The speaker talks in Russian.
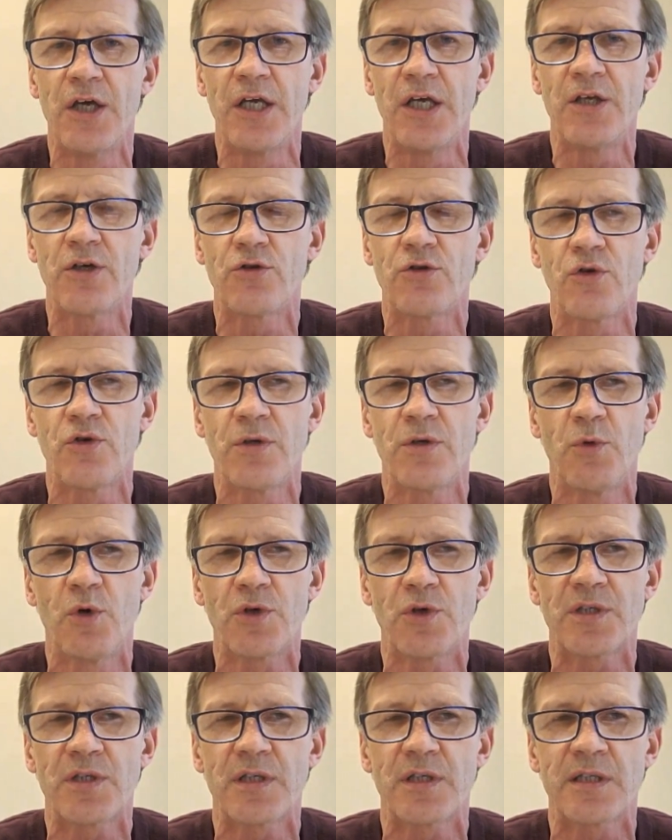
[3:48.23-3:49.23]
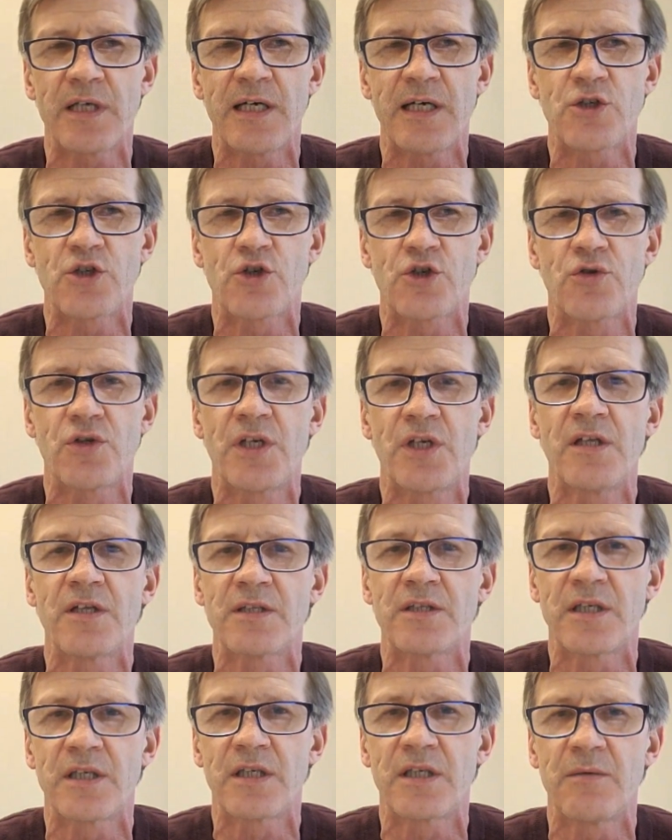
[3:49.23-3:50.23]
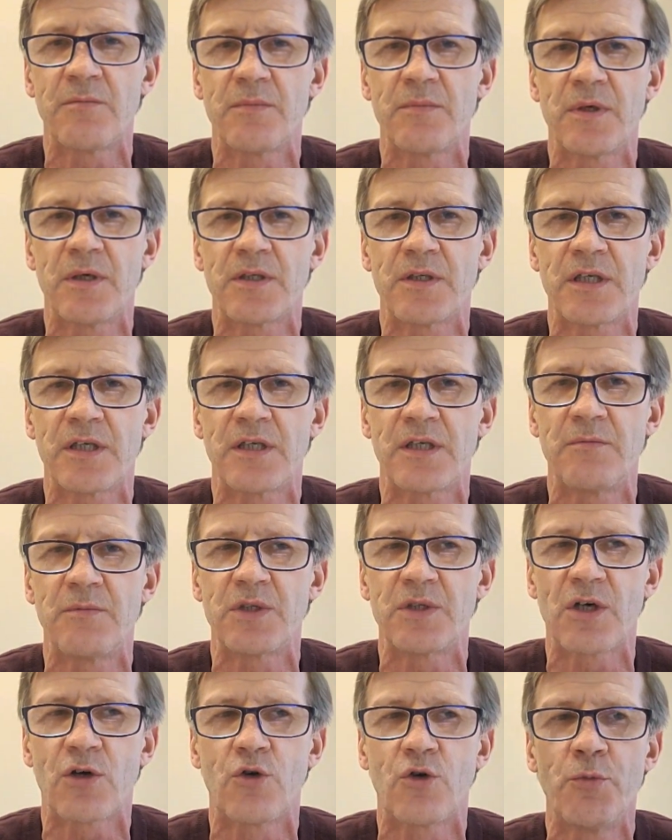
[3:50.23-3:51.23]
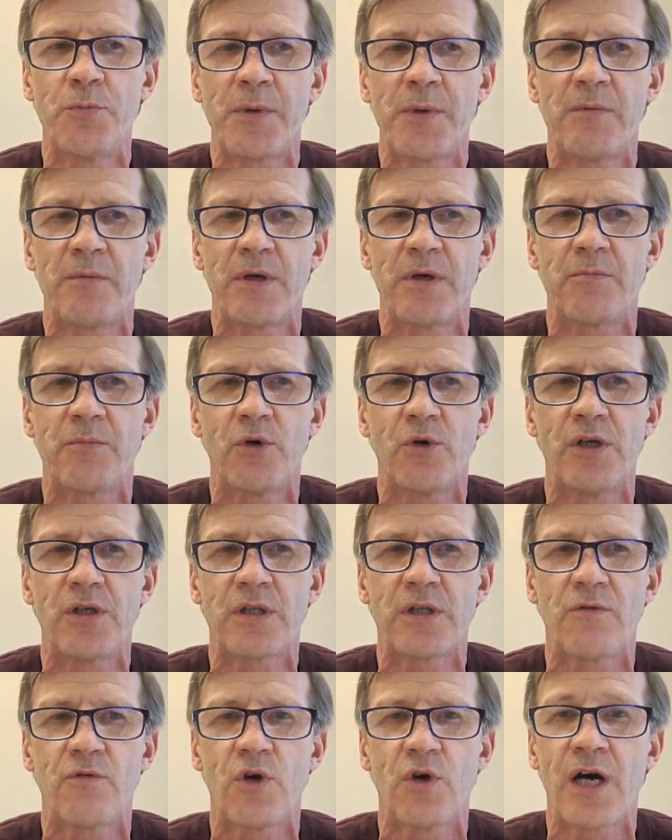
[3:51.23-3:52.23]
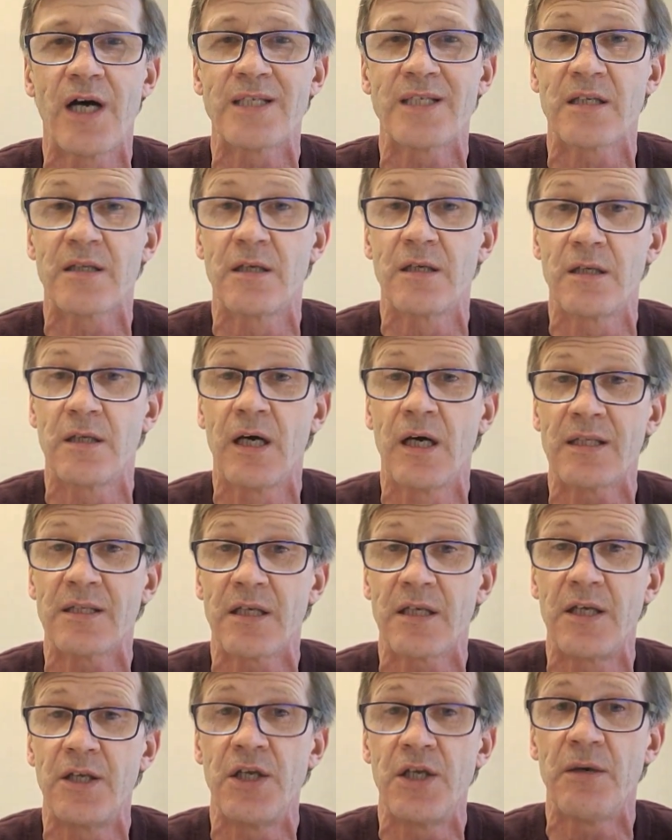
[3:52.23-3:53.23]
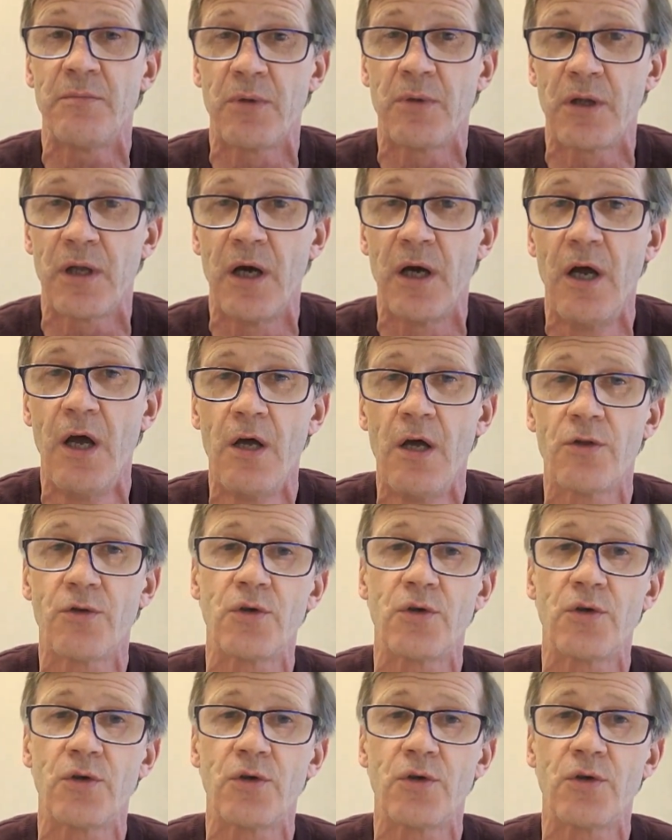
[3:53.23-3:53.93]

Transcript: И никто не мог сказать, что делать с, этим, с этими закупками. И более того, газа, газа и не было.